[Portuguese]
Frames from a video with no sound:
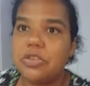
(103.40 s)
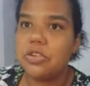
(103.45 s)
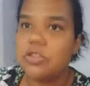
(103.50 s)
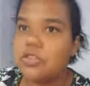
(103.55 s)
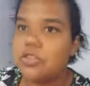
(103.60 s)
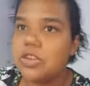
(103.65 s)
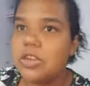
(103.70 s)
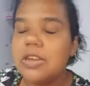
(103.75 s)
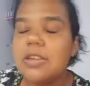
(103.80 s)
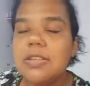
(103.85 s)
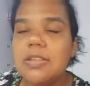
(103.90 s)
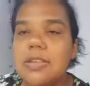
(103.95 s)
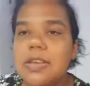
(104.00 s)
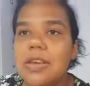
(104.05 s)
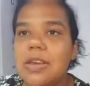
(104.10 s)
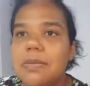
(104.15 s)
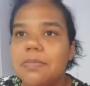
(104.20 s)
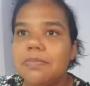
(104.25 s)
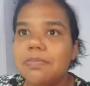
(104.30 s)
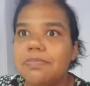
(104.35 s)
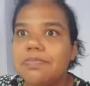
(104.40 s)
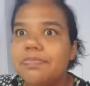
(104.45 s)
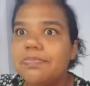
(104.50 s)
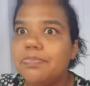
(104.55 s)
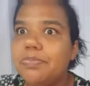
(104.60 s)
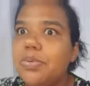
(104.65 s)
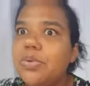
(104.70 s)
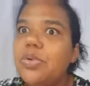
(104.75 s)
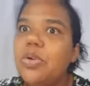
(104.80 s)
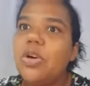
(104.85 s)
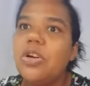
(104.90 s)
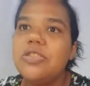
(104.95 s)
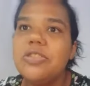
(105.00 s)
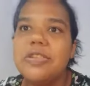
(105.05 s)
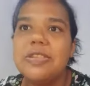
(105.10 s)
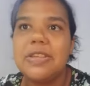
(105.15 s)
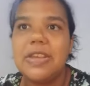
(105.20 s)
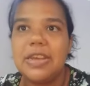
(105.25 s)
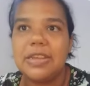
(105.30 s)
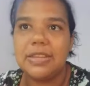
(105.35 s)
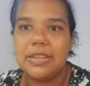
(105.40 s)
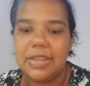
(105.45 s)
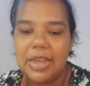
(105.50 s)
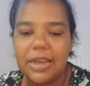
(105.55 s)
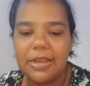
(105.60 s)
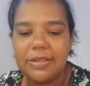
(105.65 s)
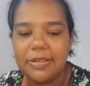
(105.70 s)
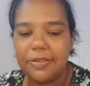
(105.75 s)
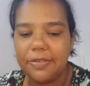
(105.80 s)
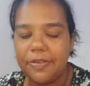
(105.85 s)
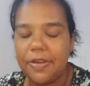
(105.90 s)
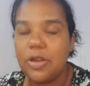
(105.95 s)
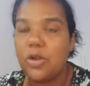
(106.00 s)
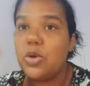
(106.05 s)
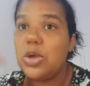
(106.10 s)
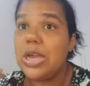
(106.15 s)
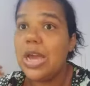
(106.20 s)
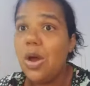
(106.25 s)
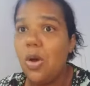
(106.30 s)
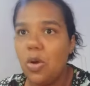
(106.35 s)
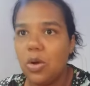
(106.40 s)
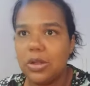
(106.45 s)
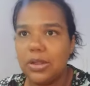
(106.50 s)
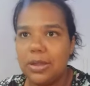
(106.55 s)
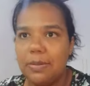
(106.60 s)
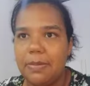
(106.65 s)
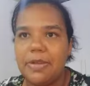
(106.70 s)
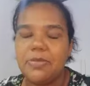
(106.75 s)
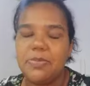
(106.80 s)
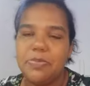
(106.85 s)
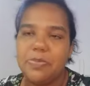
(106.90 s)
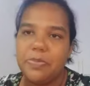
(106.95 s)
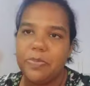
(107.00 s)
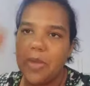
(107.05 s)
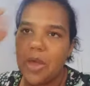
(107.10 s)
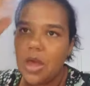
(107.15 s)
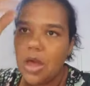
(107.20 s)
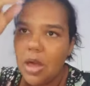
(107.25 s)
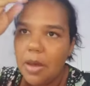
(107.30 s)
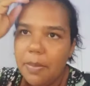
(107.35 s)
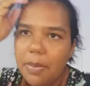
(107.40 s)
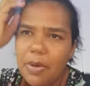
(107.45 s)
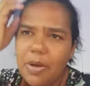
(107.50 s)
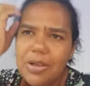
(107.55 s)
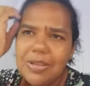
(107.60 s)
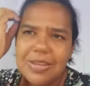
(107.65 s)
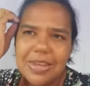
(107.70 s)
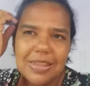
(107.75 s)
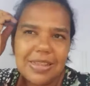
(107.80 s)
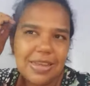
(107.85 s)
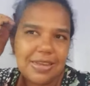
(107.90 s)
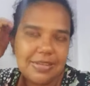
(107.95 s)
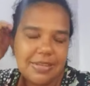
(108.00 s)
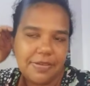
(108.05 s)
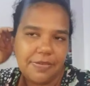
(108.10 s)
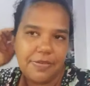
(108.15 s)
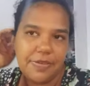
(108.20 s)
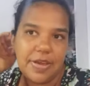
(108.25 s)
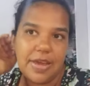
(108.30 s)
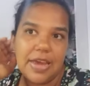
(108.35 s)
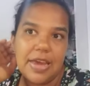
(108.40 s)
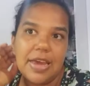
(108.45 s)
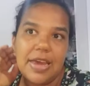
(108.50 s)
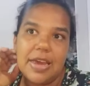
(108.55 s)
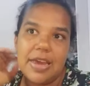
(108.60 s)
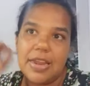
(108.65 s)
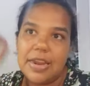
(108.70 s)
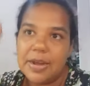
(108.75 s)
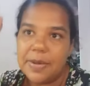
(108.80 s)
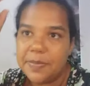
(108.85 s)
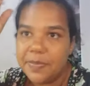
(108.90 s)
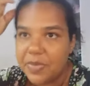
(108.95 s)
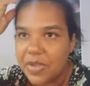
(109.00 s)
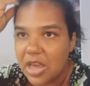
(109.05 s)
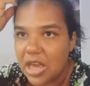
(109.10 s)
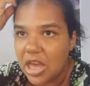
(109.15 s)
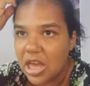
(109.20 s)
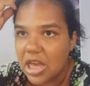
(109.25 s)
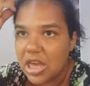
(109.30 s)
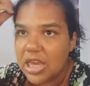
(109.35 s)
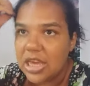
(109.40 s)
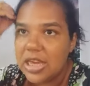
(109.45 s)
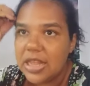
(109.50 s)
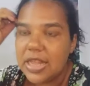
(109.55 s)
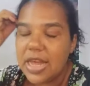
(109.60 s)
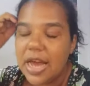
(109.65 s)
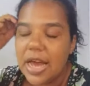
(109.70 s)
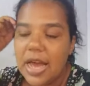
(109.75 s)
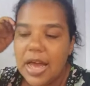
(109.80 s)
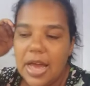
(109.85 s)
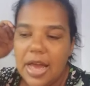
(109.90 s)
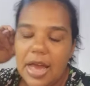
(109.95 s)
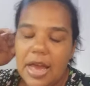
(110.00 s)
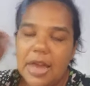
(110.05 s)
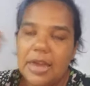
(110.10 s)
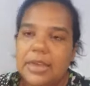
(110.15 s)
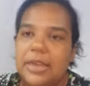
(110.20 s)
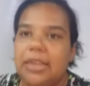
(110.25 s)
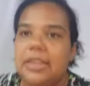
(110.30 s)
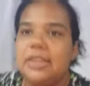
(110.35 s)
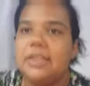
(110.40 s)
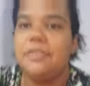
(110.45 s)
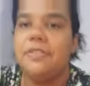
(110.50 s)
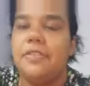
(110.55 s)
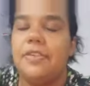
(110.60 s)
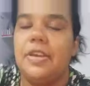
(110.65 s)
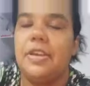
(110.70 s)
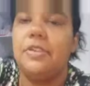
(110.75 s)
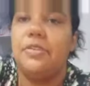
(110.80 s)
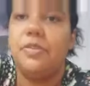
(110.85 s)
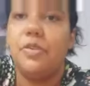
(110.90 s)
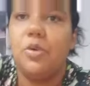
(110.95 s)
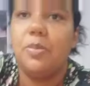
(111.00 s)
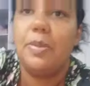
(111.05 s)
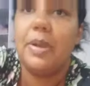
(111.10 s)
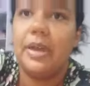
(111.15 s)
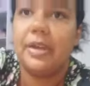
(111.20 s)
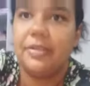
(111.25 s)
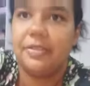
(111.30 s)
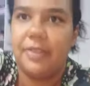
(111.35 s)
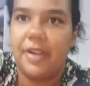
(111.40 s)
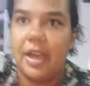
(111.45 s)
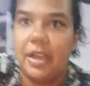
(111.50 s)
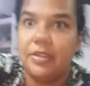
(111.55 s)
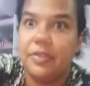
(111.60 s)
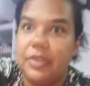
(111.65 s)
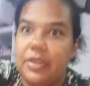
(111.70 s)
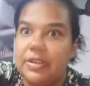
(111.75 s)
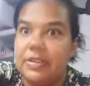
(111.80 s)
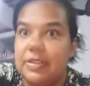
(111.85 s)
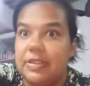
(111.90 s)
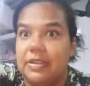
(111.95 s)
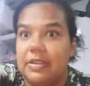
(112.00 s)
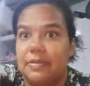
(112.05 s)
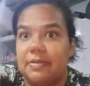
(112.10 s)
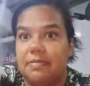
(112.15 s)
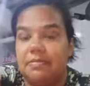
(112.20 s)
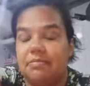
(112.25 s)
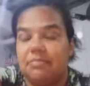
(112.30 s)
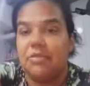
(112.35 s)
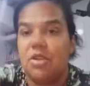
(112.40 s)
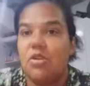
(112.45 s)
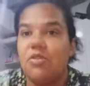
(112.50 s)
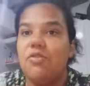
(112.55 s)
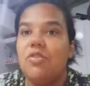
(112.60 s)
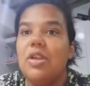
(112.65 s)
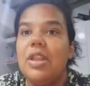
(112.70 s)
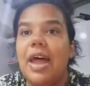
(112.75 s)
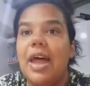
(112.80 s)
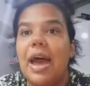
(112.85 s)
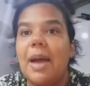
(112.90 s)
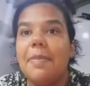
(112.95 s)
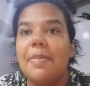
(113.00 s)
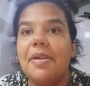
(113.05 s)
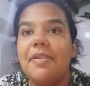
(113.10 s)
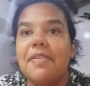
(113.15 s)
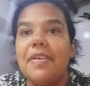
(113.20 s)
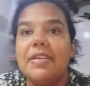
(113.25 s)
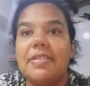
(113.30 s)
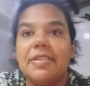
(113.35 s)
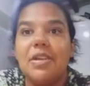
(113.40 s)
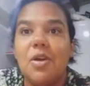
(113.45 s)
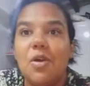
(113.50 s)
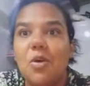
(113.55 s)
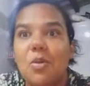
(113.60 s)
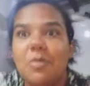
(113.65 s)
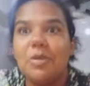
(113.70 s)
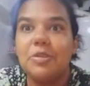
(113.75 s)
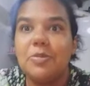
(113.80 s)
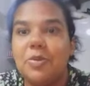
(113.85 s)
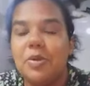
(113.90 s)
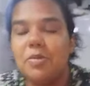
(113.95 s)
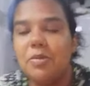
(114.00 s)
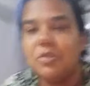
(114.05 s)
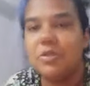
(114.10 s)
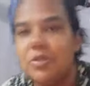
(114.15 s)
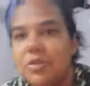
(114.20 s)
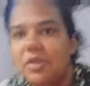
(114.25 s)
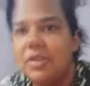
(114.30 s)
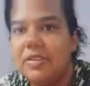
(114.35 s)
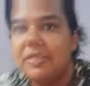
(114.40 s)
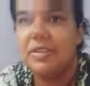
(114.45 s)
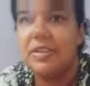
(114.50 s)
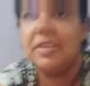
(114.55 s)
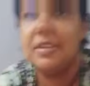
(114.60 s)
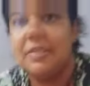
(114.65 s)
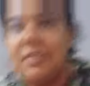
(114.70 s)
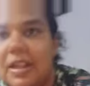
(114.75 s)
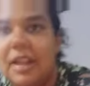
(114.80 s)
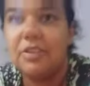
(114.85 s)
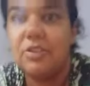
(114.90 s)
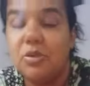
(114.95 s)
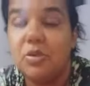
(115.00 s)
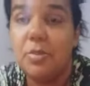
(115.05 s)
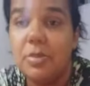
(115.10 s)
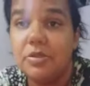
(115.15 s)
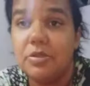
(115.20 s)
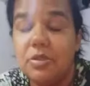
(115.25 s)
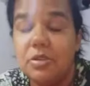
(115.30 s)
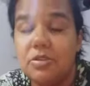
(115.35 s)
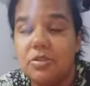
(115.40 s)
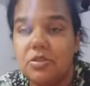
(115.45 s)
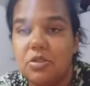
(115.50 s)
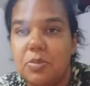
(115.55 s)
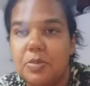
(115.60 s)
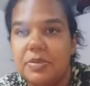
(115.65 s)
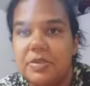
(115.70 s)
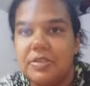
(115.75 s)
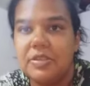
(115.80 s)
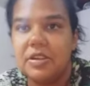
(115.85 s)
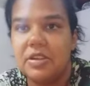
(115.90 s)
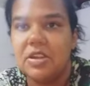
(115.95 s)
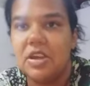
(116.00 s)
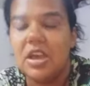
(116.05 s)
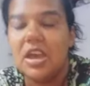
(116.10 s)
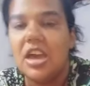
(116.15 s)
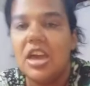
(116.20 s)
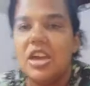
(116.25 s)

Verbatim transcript: gente, que assim, por hoje ser terça-feira, eu ia ontem, mas por hoje ser terça-feira e na quinta-feira for o Black Friday, eu falei assim, então vou lá pra ver se tem algumas promoçõezinhas lá de algumas coisas que eu tô precisando.